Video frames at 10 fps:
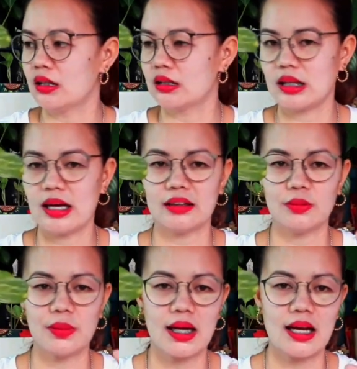sa lahat
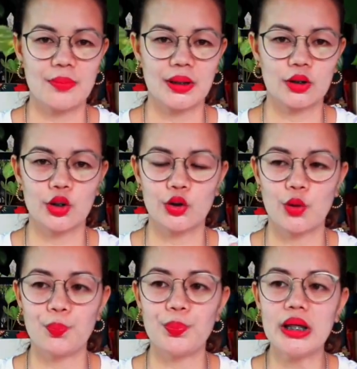ng mga halaman ko, ito
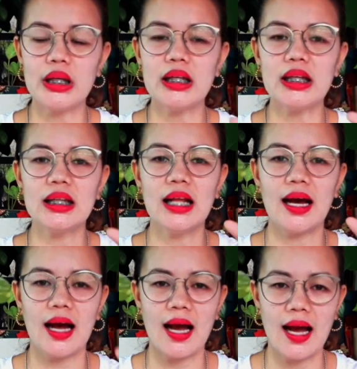yung
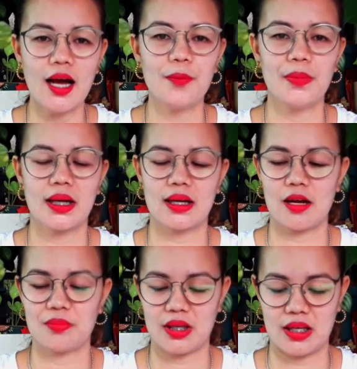
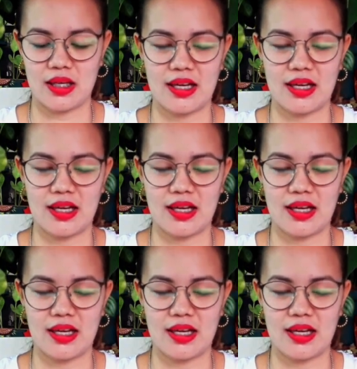pinakamarami.